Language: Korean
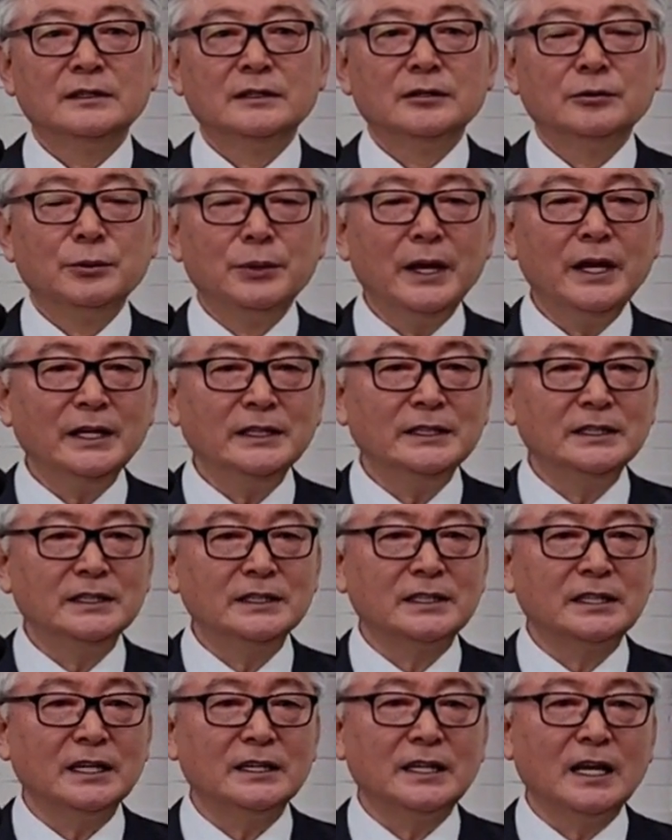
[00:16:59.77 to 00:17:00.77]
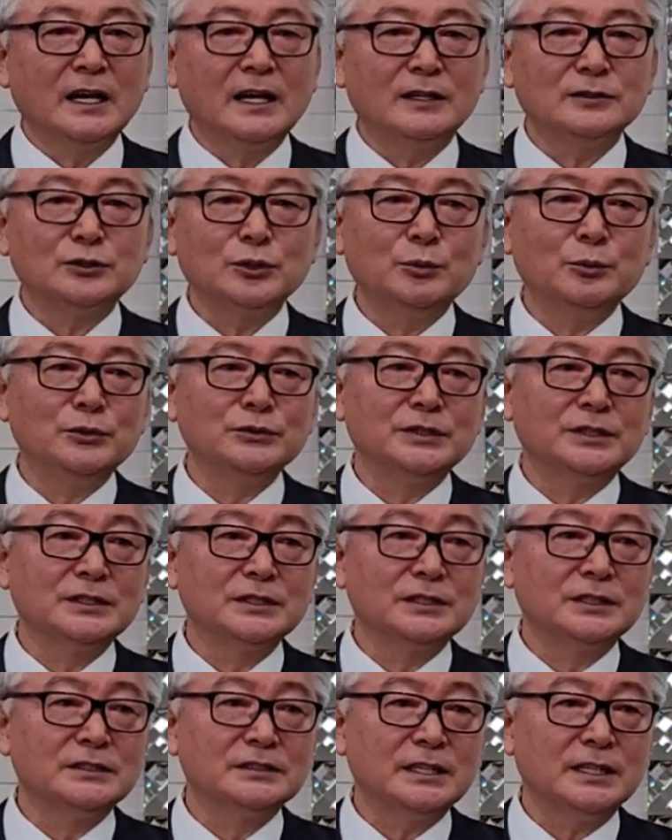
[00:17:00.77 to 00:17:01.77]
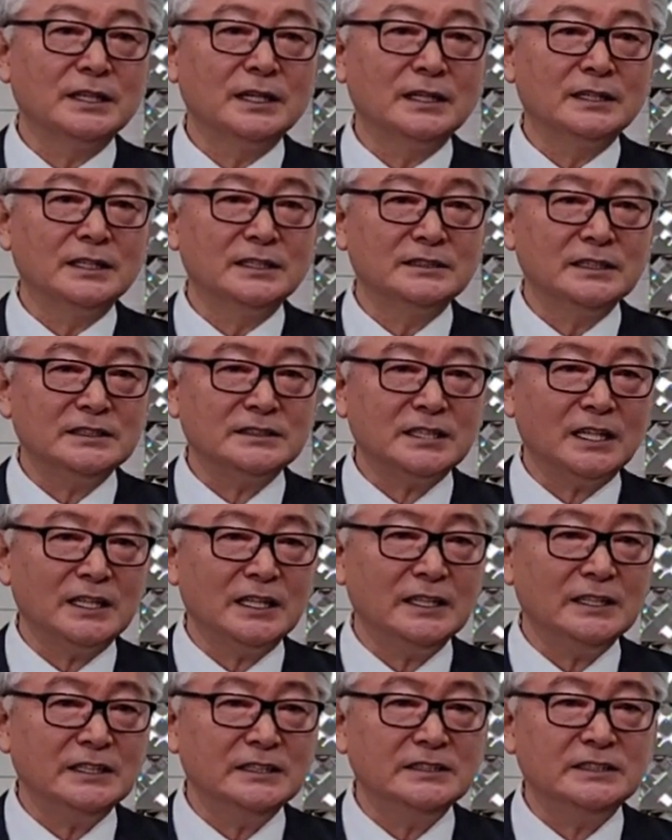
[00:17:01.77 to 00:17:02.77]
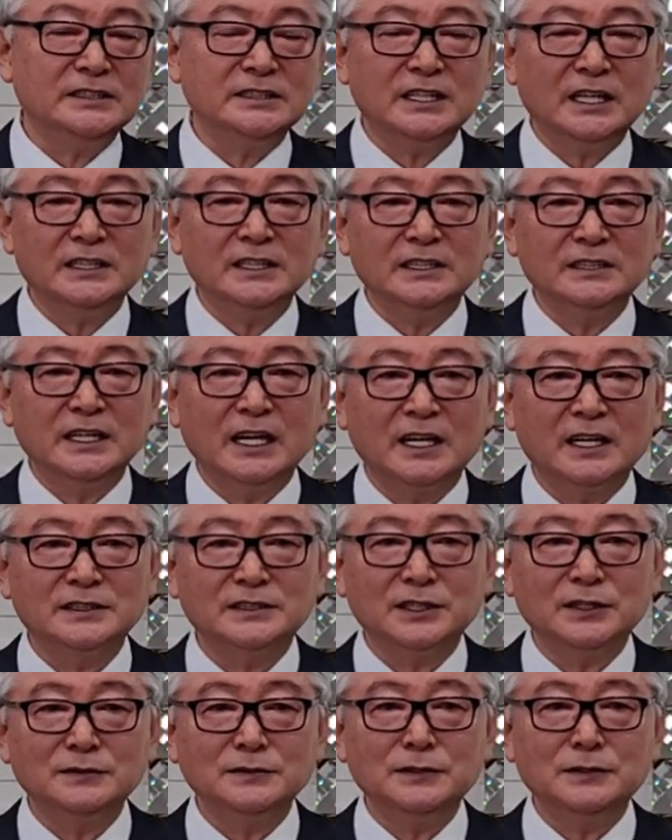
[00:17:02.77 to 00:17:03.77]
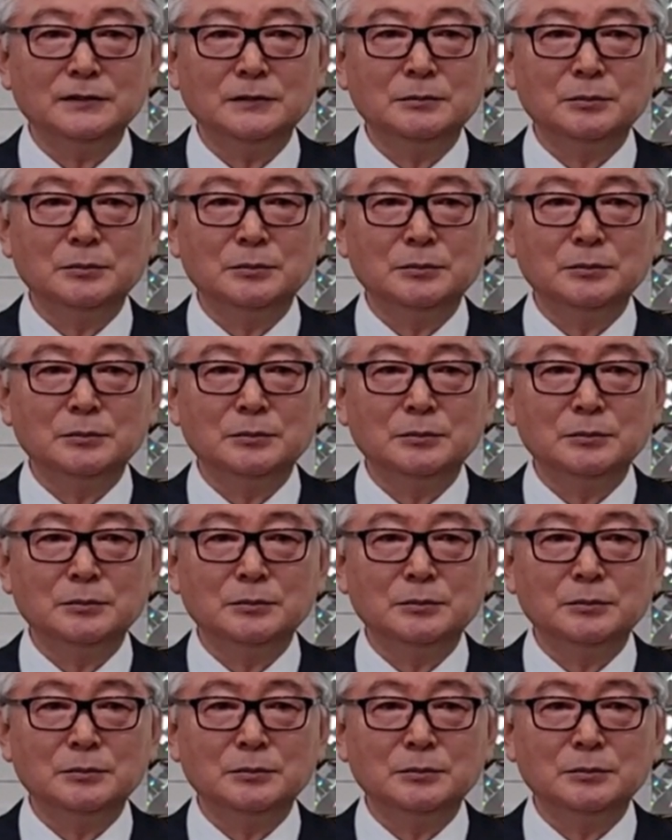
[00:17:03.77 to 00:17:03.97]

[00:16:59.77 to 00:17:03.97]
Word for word: 왜 이렇게 내가 소모적인 것을 해야 되지? 차라리 이 시간에 내가 성경을